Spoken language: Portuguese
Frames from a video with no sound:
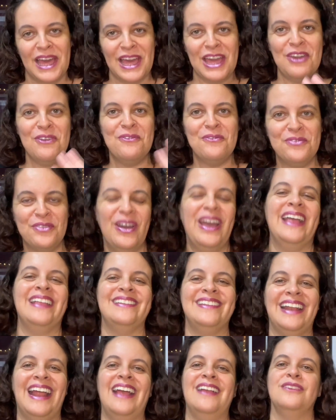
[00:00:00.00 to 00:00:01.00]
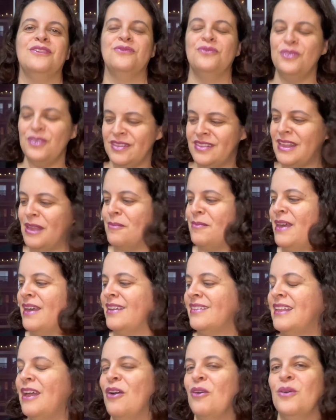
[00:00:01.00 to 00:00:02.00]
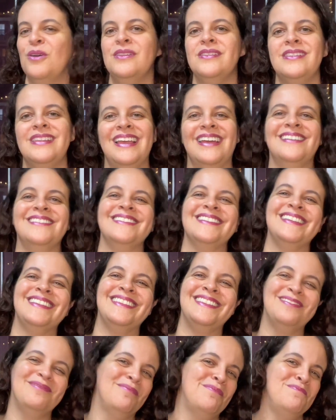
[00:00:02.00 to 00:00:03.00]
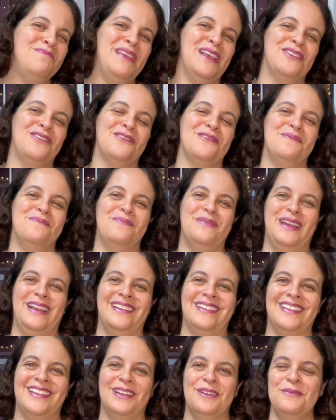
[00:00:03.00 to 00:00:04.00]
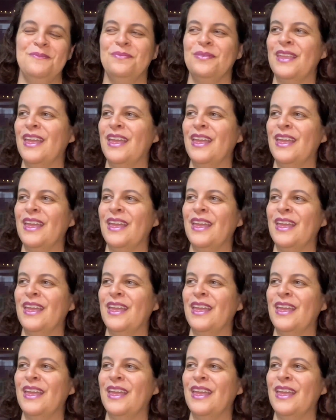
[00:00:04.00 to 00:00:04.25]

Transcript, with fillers: e fui atrás, fui saber o que estava acontecendo. Minha surpresa,